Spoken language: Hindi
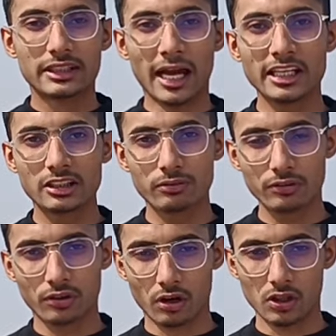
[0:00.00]
डाइट
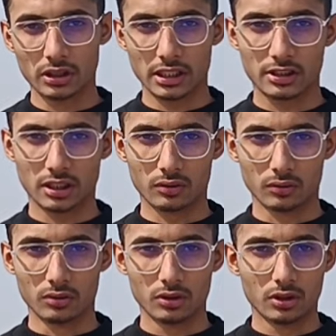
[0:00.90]
भी फॉलो करता
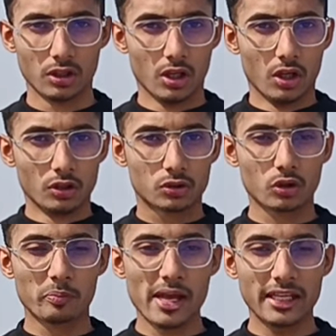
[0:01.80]
हूँ
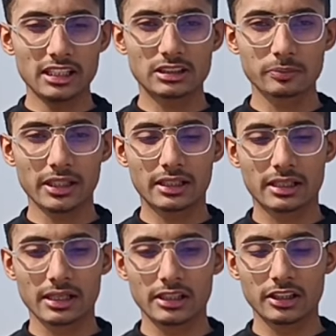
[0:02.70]
सो so, मैं इसमें
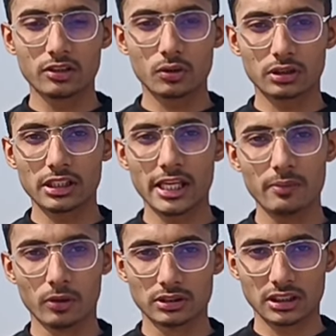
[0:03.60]
क्रेटीन को तो
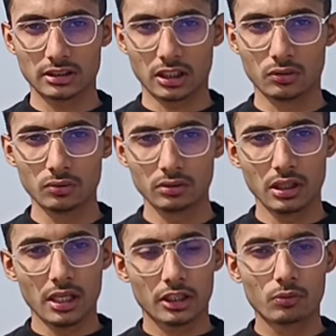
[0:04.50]
नहीं बोल सकता हूँ
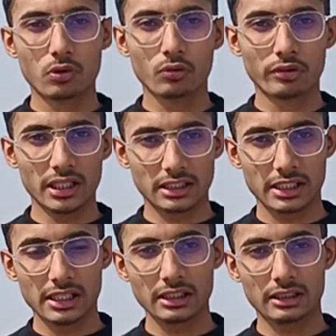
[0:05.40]
कि वो वेट
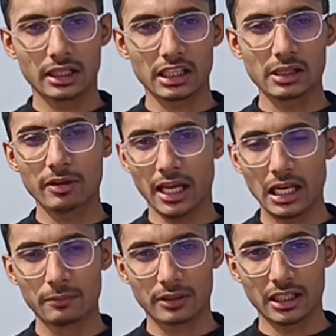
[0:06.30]
गेन करने में
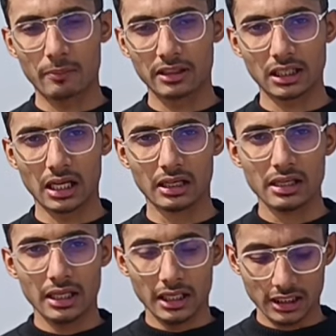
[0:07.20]
हेल्प कर रहा बट हाँ
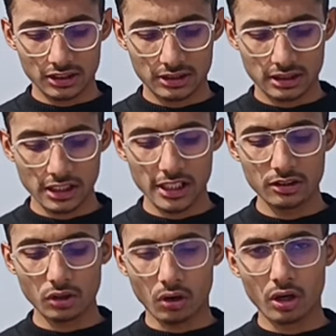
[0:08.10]

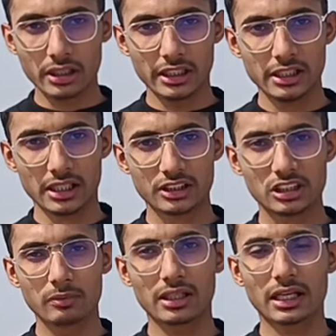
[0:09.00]
स्ट्रेंथ और
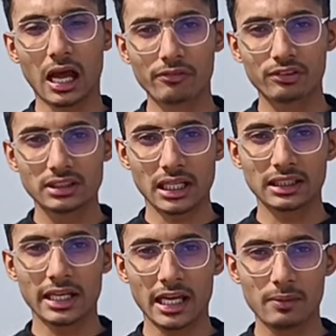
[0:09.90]
एनर्जी में काफ़ी
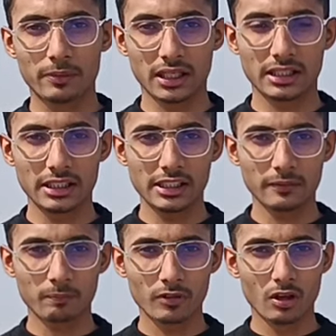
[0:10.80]
ज़्यादा हेल्प कर रही है